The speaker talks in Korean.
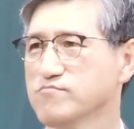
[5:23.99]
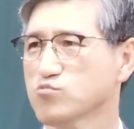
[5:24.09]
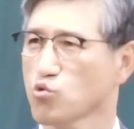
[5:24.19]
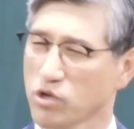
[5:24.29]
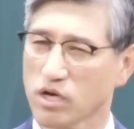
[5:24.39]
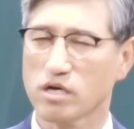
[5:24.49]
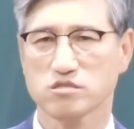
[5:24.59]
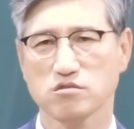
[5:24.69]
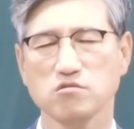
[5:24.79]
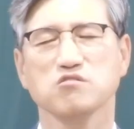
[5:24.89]
돈의
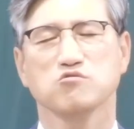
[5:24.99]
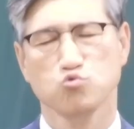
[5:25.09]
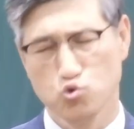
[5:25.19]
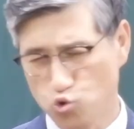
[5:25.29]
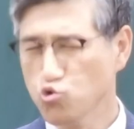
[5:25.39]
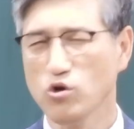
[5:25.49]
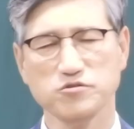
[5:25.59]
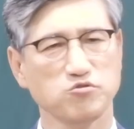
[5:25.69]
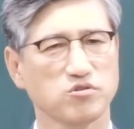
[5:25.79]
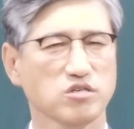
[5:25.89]
가치
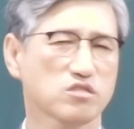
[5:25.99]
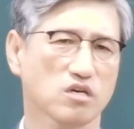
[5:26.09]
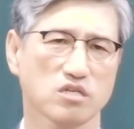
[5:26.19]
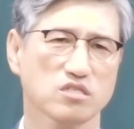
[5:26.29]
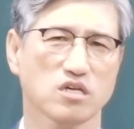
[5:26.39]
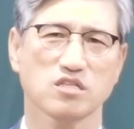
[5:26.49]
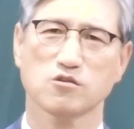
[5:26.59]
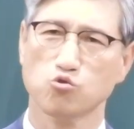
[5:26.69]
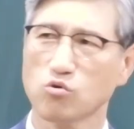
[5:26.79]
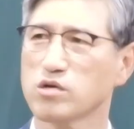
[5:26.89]
중요하죠. 이 땅에 사는
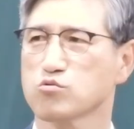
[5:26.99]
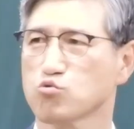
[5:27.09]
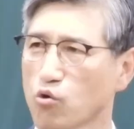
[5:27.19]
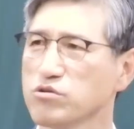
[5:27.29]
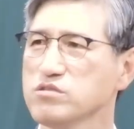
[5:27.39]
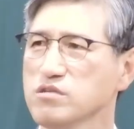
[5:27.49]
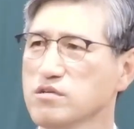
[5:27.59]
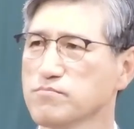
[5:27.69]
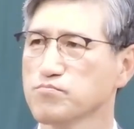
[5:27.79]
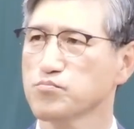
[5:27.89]
날 동안 돈은
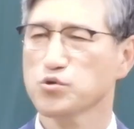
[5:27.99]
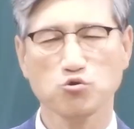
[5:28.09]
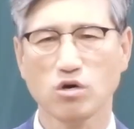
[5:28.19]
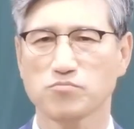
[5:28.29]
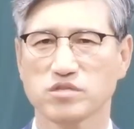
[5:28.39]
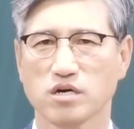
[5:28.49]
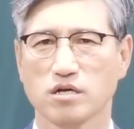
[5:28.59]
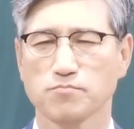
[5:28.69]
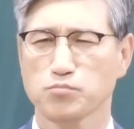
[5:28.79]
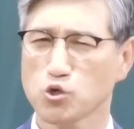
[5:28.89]
필요합니다.
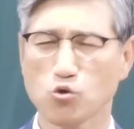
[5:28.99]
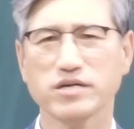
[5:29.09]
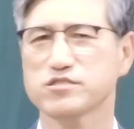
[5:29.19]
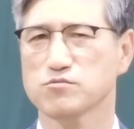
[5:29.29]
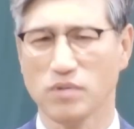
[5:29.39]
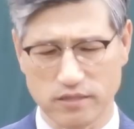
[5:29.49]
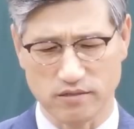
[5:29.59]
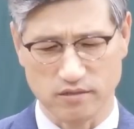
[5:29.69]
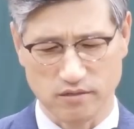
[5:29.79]
필요하지만